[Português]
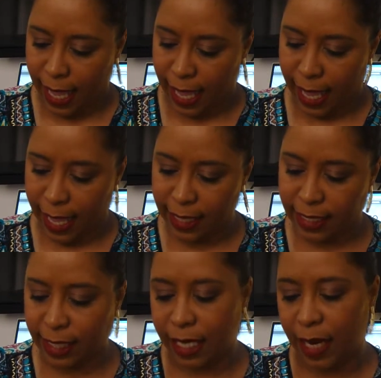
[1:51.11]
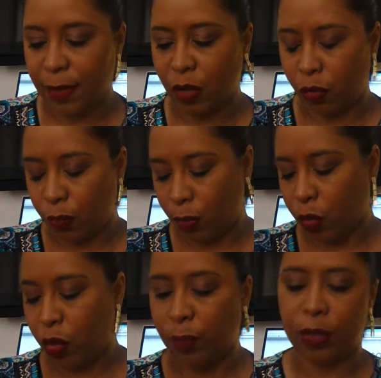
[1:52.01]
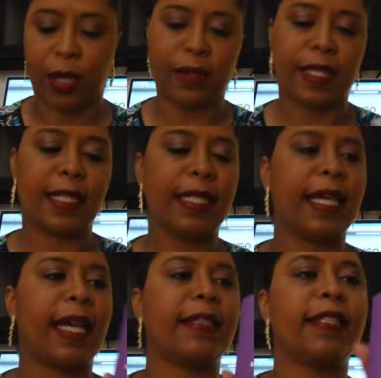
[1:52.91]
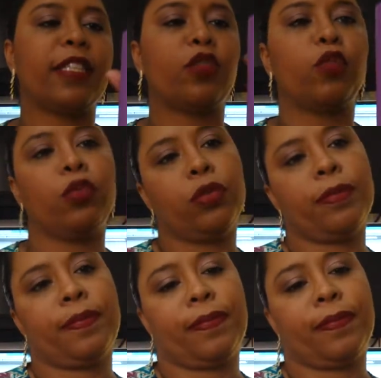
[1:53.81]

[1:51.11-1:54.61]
é esse creme corporal da Cicatricure.